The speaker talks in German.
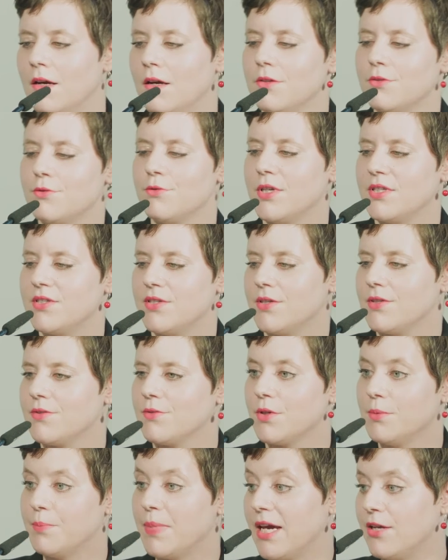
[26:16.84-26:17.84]
Zusätzlich
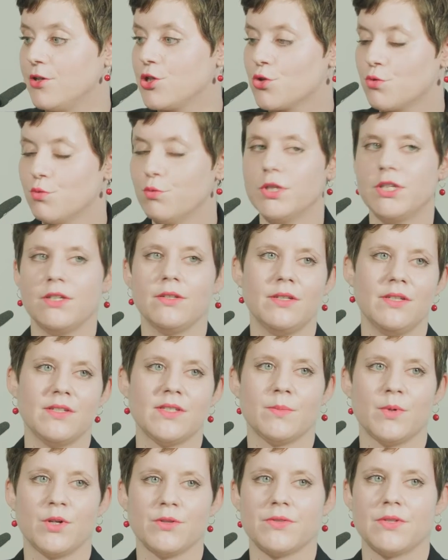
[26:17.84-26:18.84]
zu den beiden Studien, die
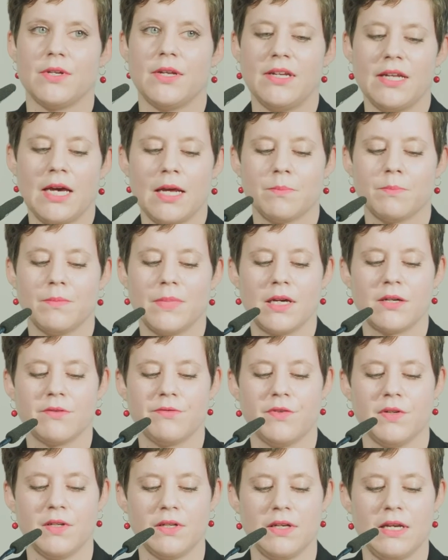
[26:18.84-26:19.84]
Sie bei uns in der Datenbank
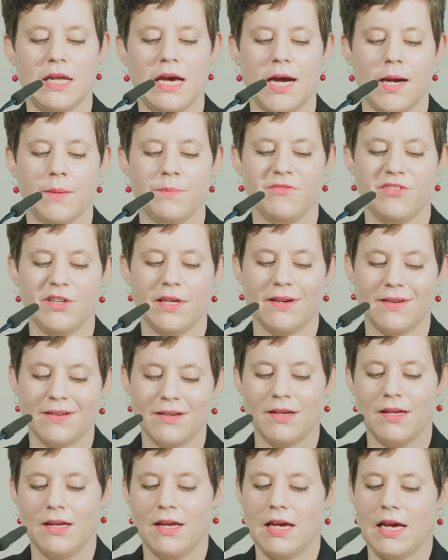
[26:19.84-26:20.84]
finden, haben wir
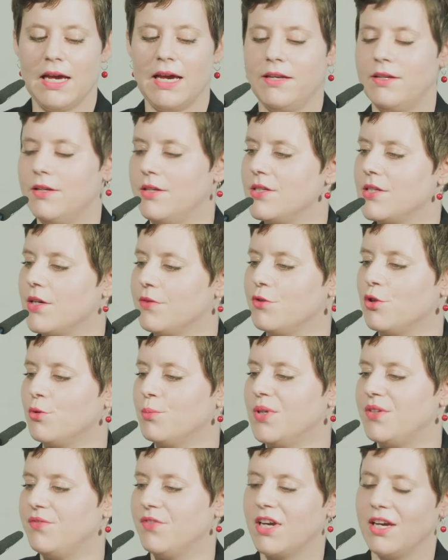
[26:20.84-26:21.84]
ein Interview
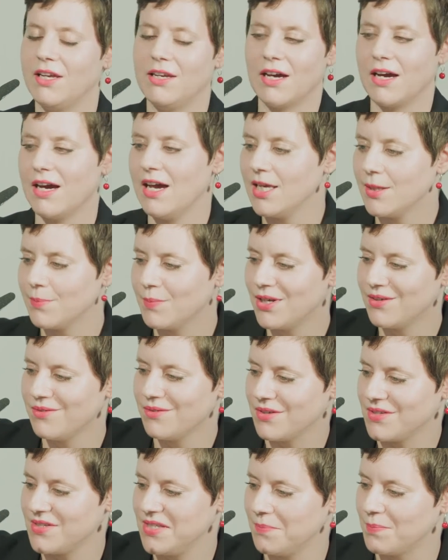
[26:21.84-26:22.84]
mit Verena Reichmann,
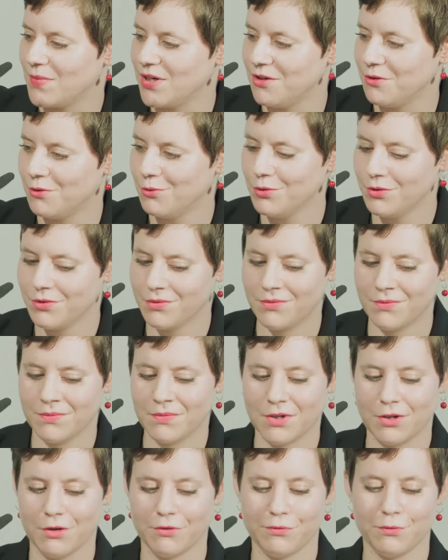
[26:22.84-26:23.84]
das sieht man hier
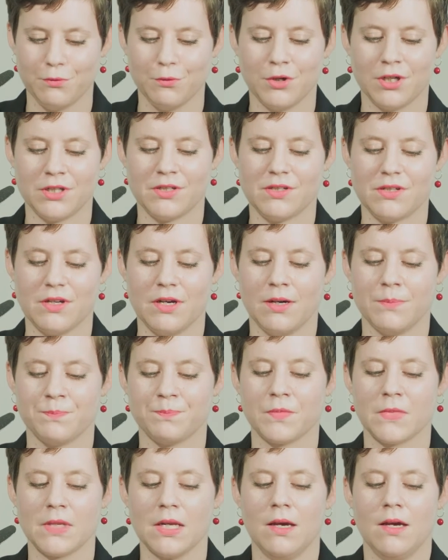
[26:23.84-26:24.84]
unten, geführt.
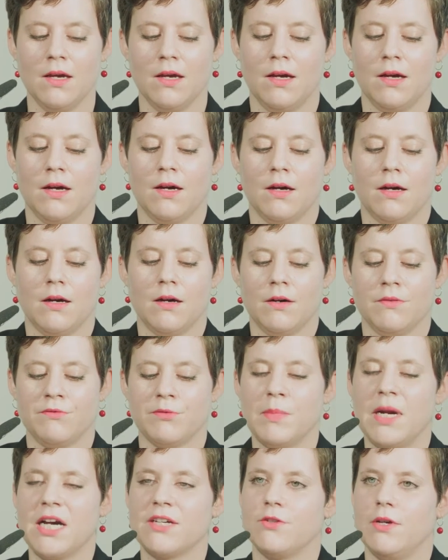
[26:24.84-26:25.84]
Ähm,
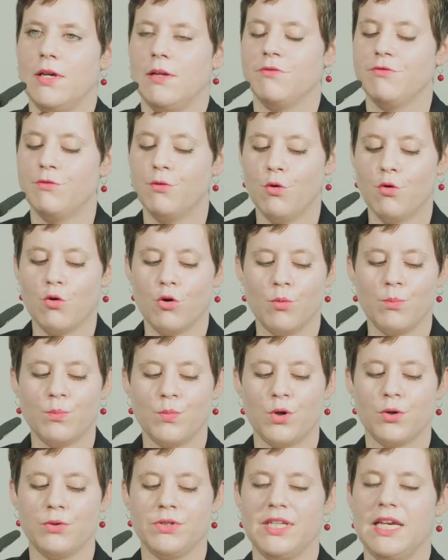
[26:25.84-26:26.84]
vom aktuellen Forum
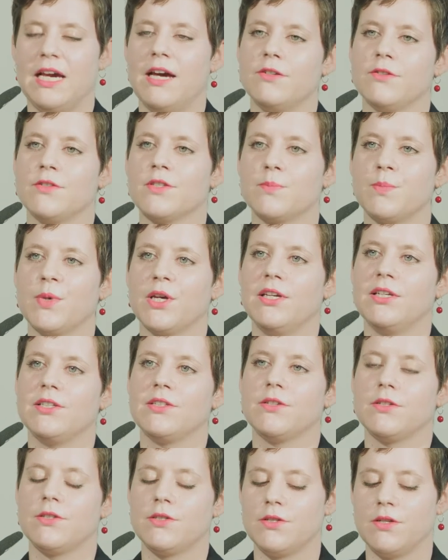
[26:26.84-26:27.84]
und die hat uns
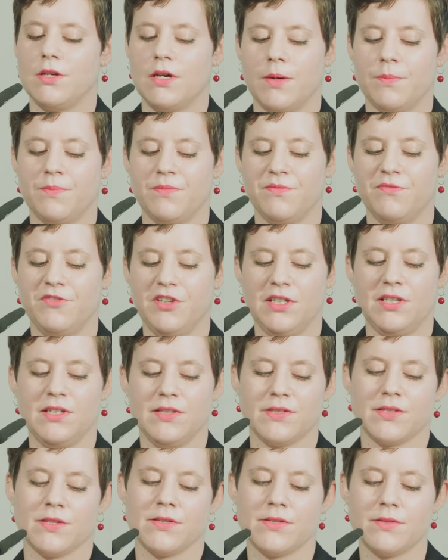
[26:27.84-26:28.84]
berichtet, ähm, wie
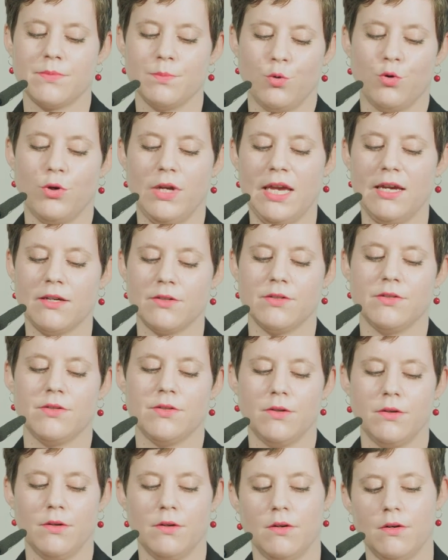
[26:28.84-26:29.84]
dieses Projekt
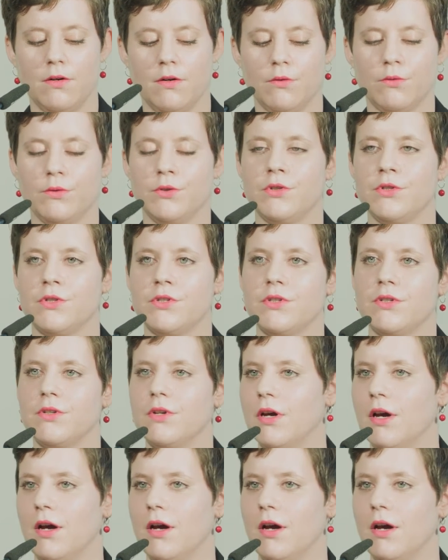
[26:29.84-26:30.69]
und